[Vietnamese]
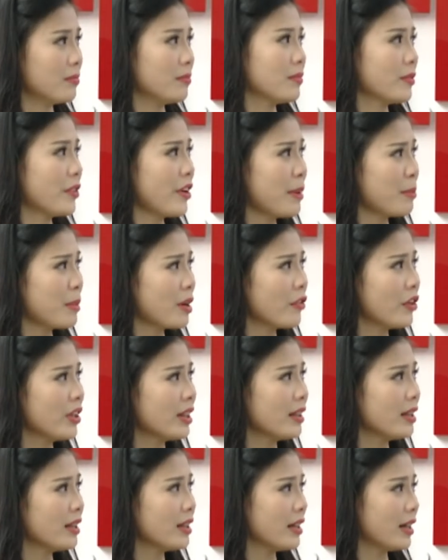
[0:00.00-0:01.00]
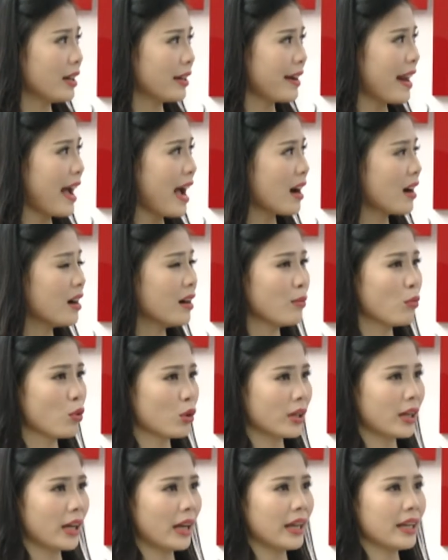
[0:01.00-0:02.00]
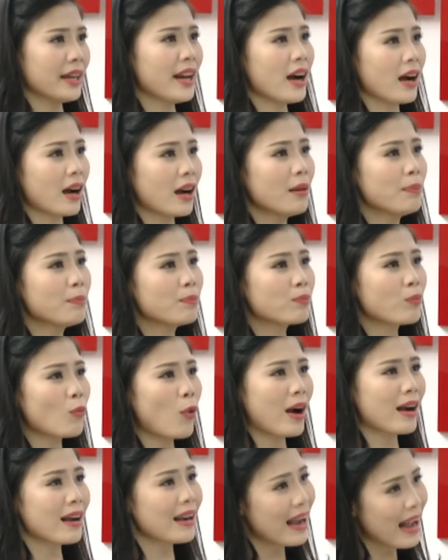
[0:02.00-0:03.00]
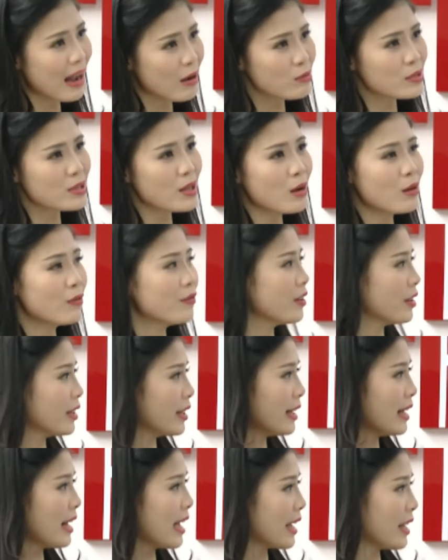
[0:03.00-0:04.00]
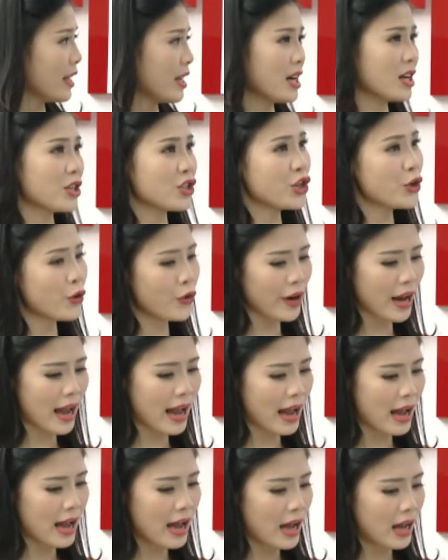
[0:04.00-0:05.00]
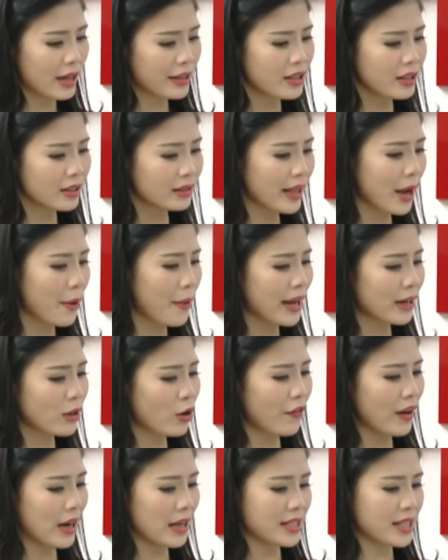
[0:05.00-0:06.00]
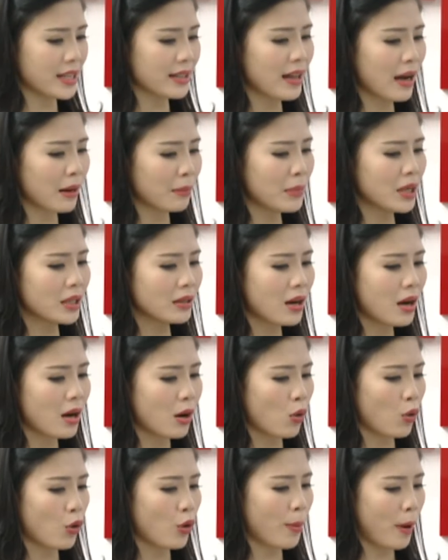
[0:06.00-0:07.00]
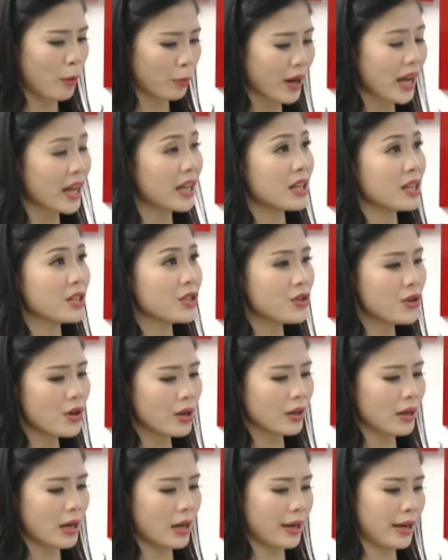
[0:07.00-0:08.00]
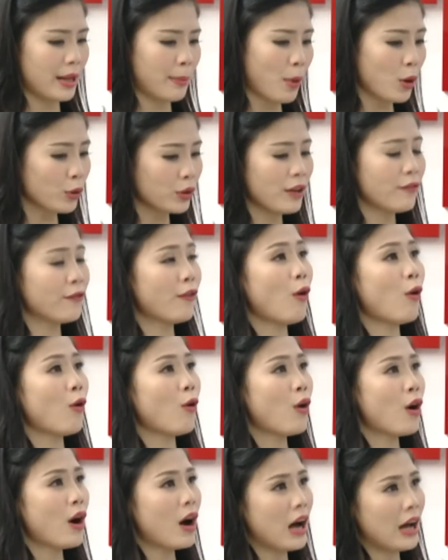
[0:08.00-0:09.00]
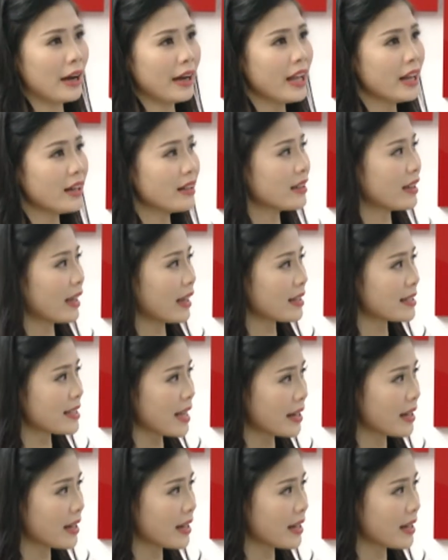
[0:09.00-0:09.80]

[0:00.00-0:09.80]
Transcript: Real Madrid thì đang ở một cái đẳng cấp quá cao so với lại Girona, nhưng theo anh có phải là chiến thắng bất ngờ của đội bóng này trước Deportivo nên sẽ